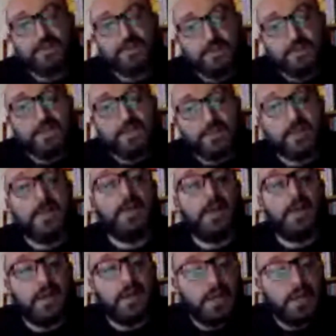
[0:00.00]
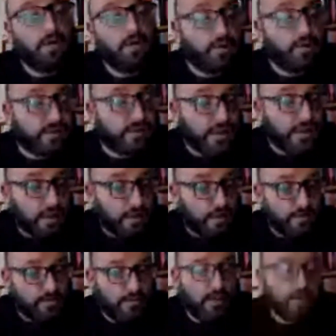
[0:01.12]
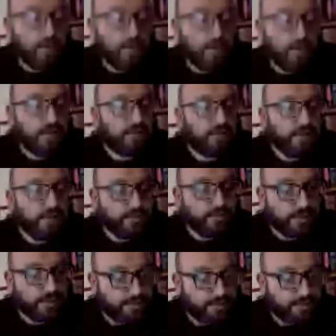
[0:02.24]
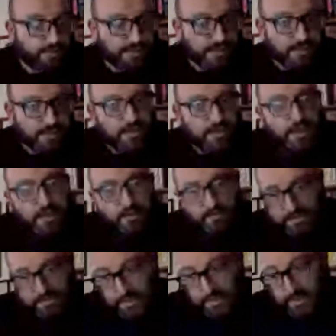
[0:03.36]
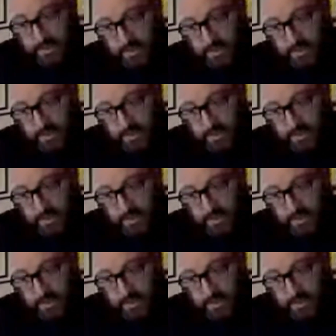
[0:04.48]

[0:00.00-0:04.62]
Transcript: e gli dice io ti ho scritto. Quindi ricordiamoci sempre queste, queste,